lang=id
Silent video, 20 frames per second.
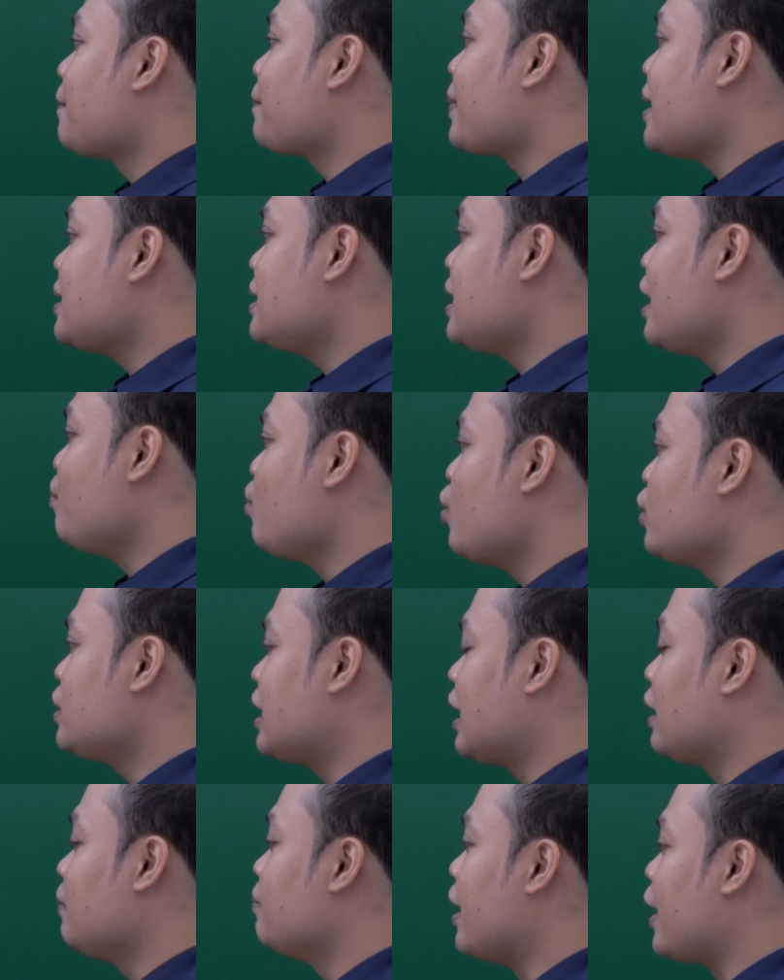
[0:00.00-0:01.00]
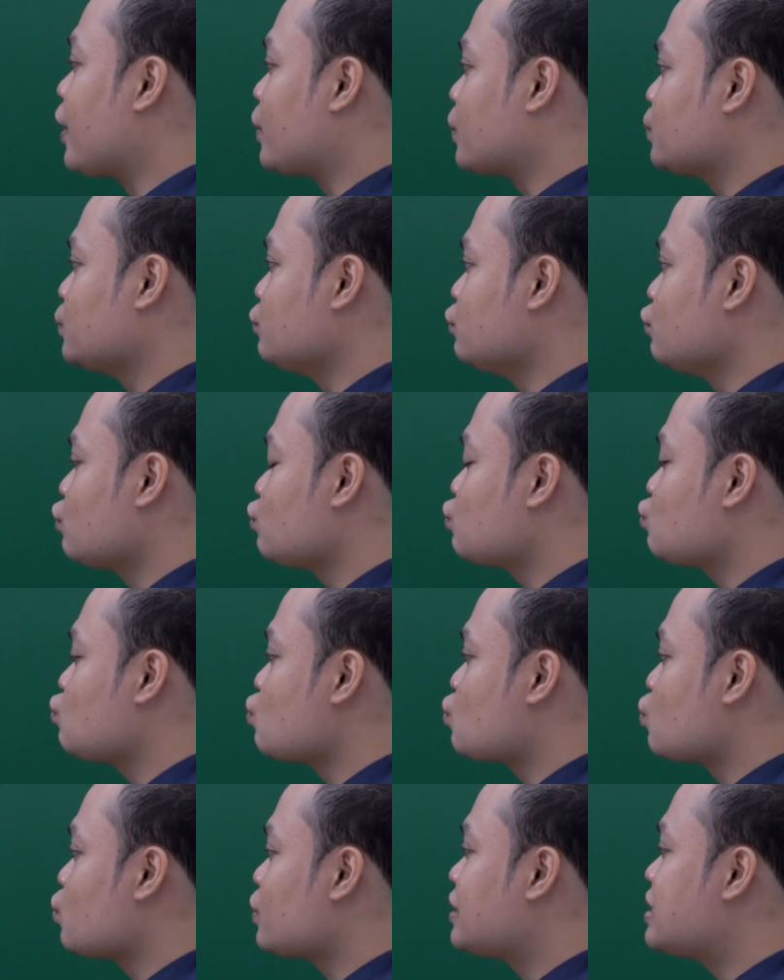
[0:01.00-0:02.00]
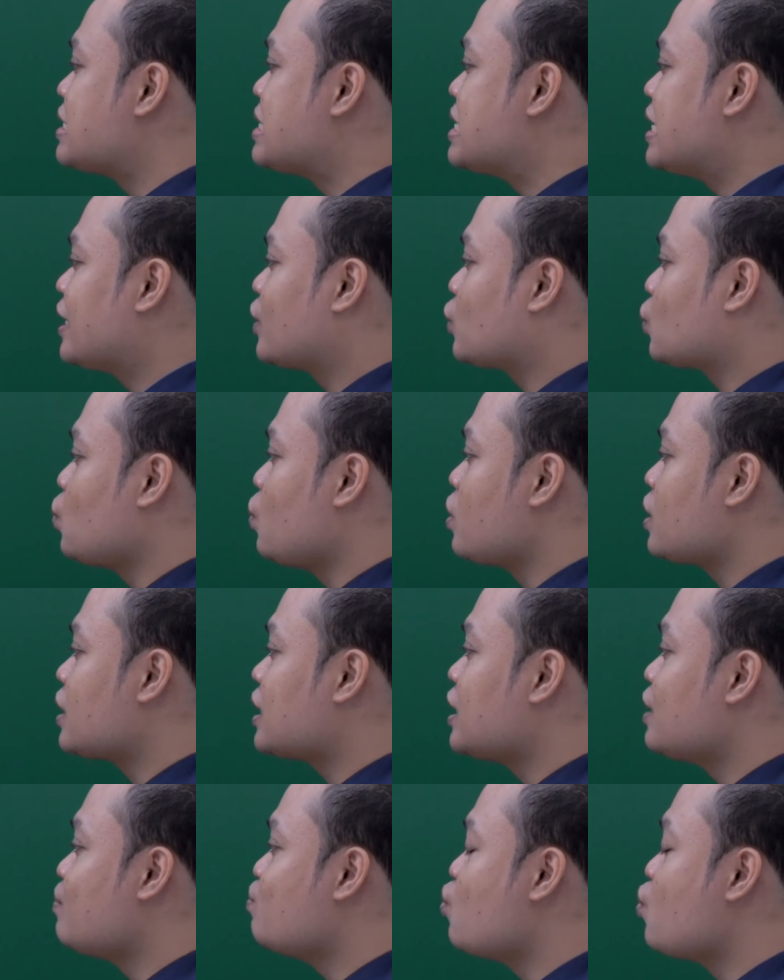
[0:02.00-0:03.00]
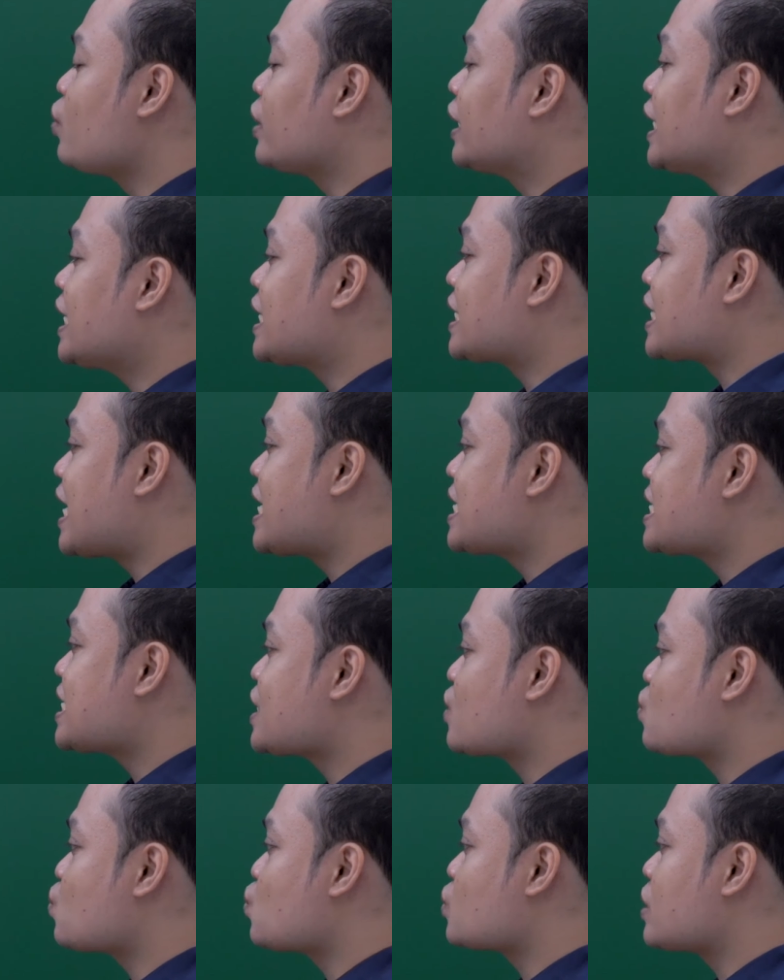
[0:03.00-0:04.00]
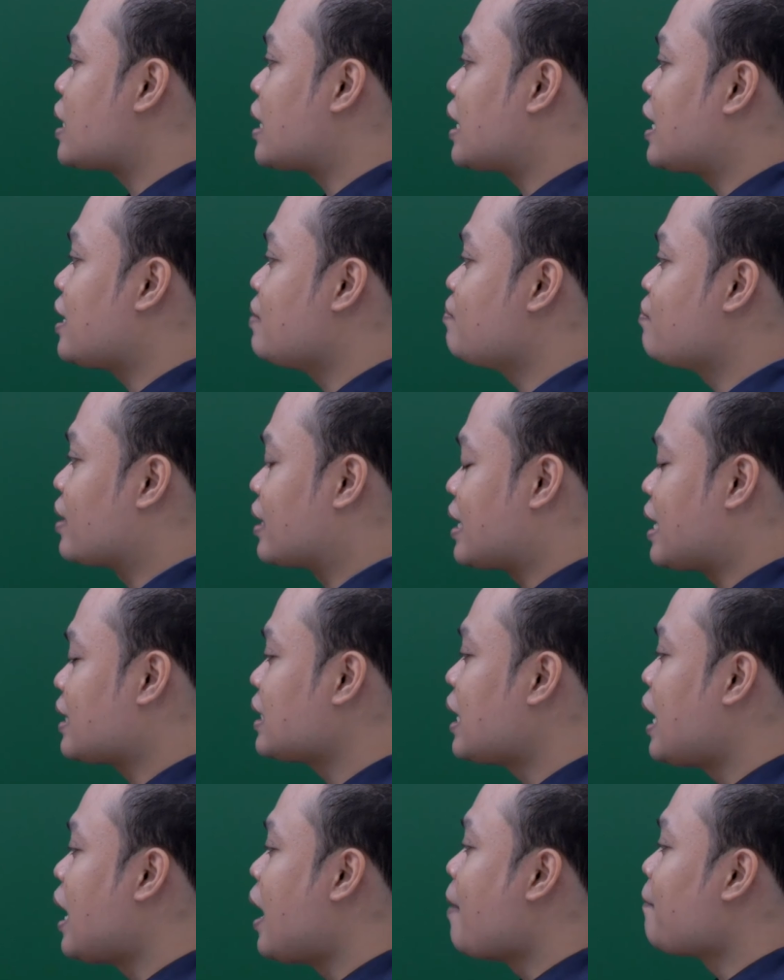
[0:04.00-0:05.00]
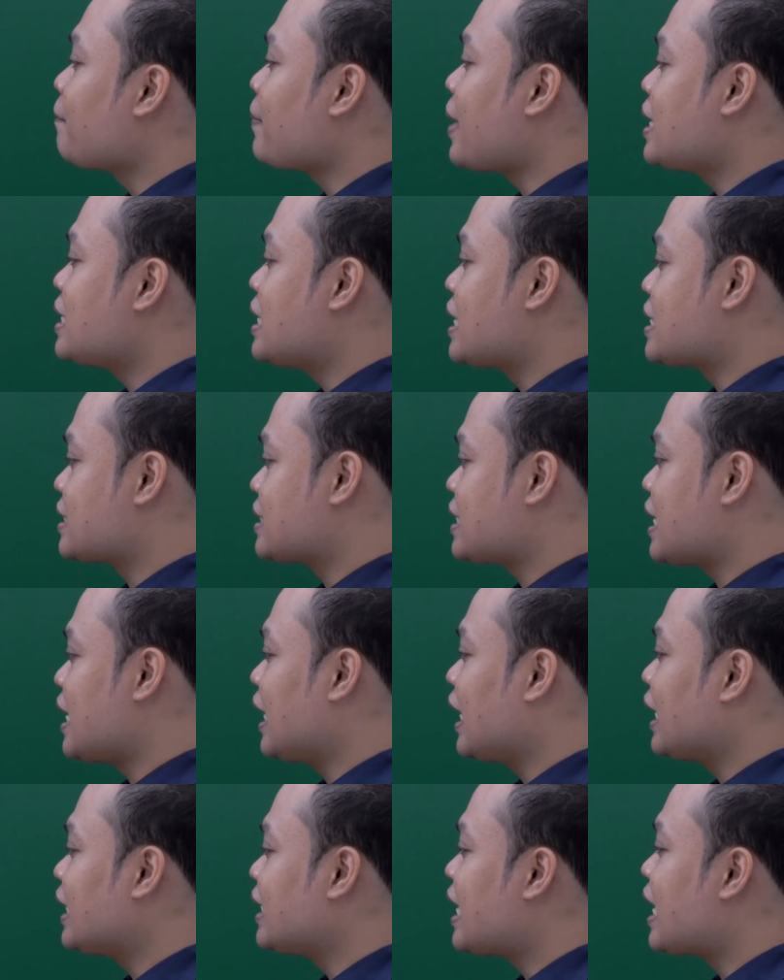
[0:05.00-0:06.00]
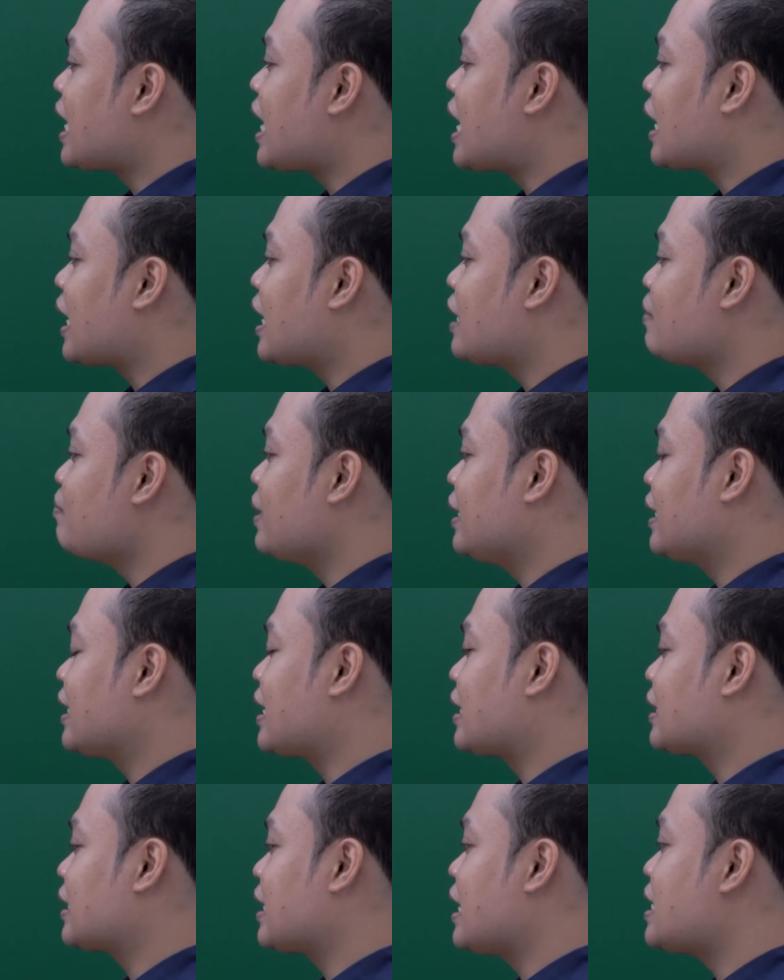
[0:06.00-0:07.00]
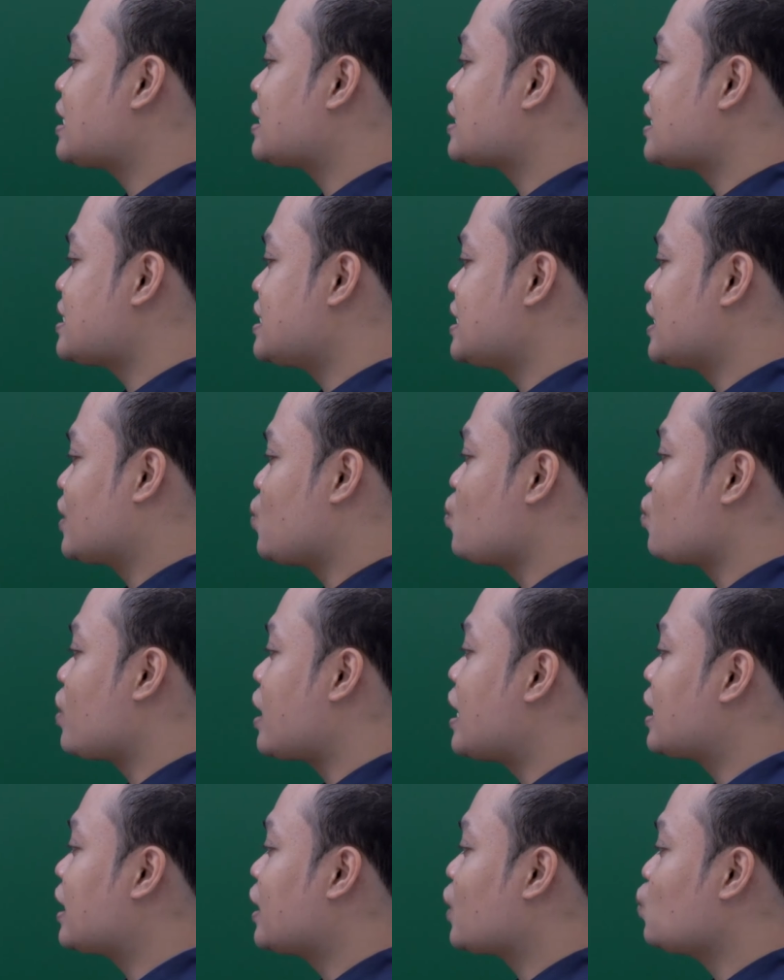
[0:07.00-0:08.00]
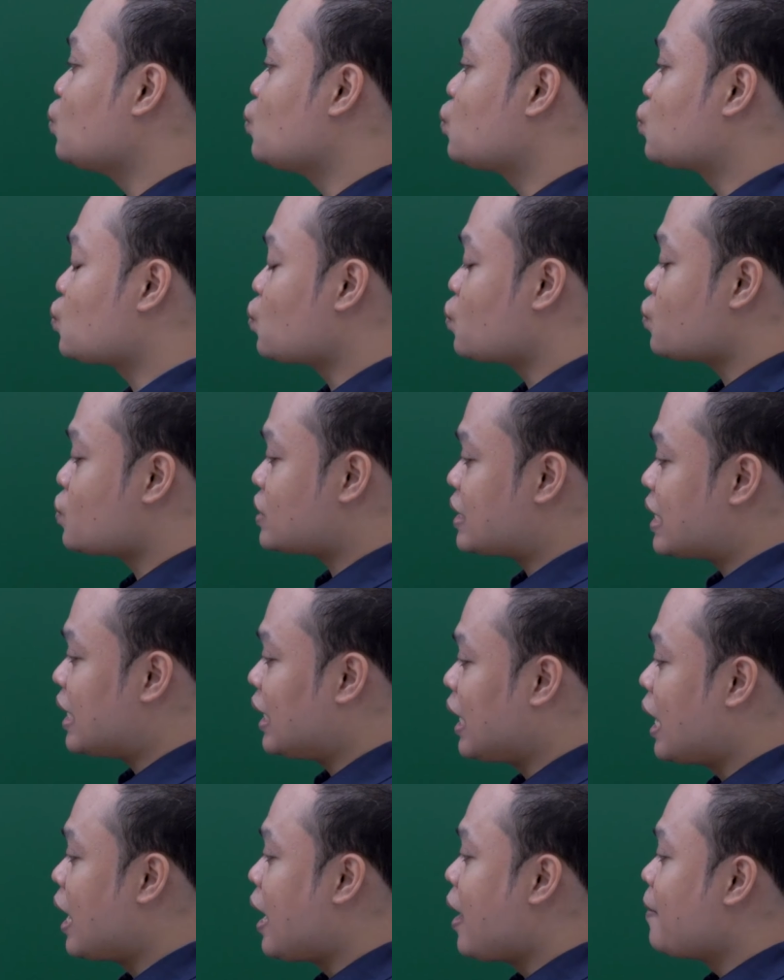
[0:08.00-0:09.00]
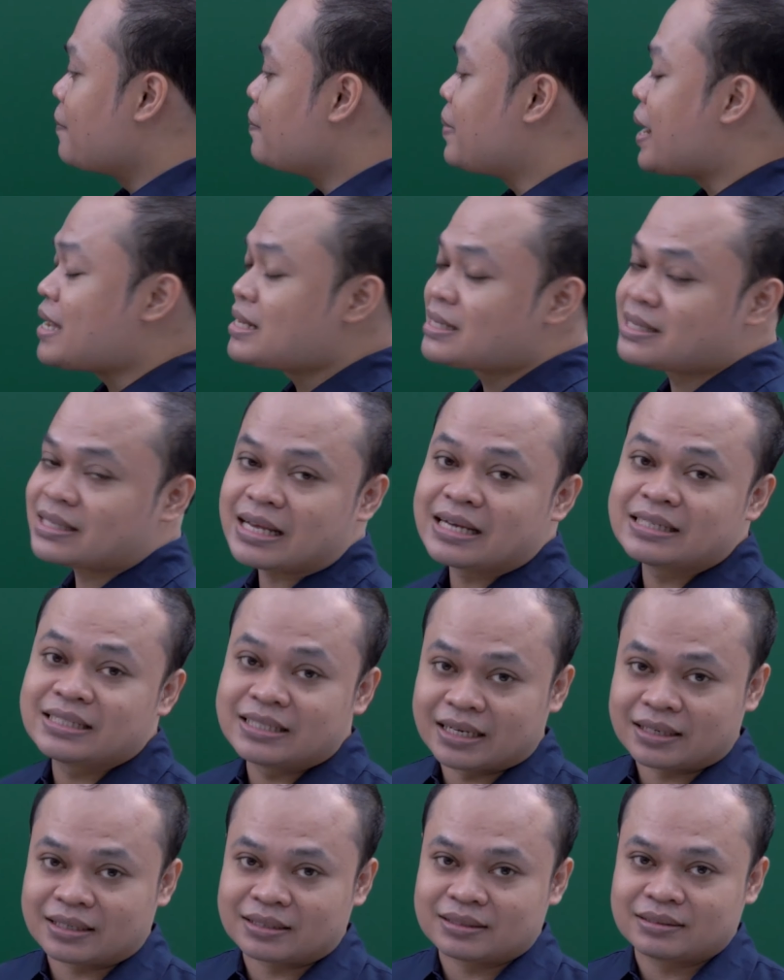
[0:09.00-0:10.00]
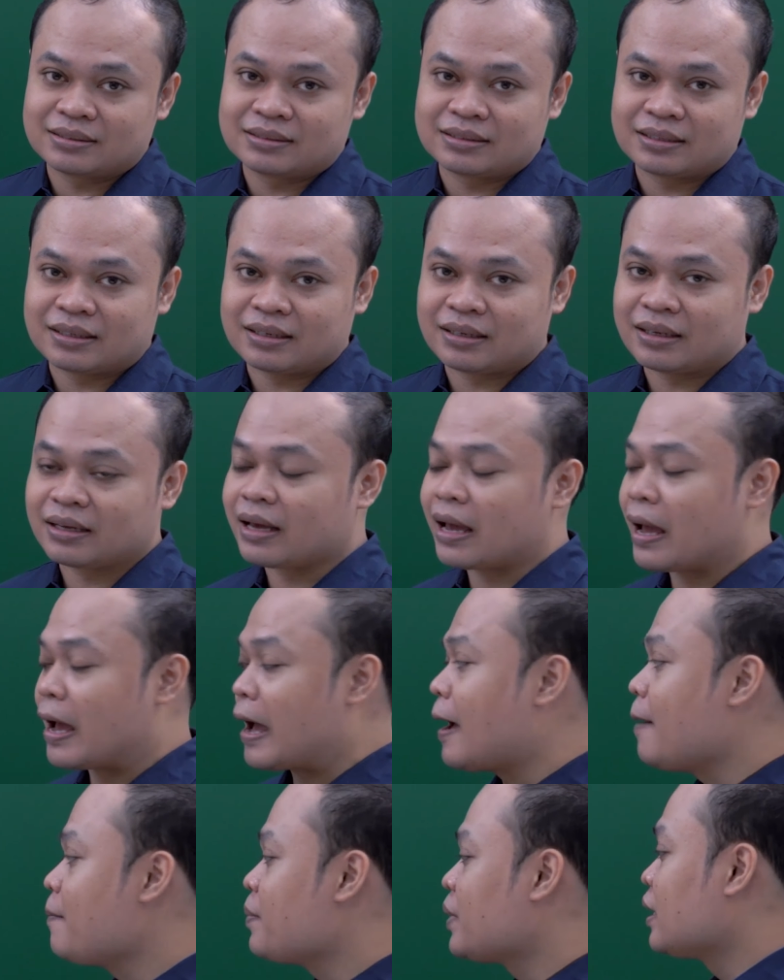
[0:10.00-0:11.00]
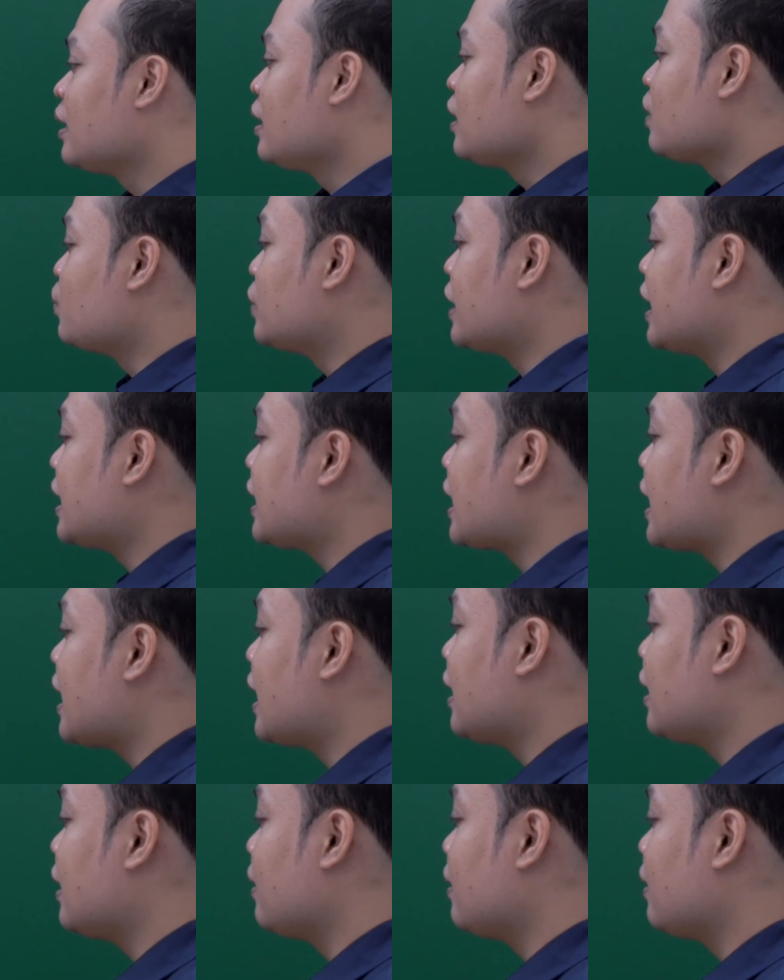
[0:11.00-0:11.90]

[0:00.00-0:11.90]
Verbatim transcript: pada model baru, turut dihitung kemungkinan kerusakan berat pada sel yang akan meningkatkan resiko kanker untuk sel bystander. Ya. Kemudian yang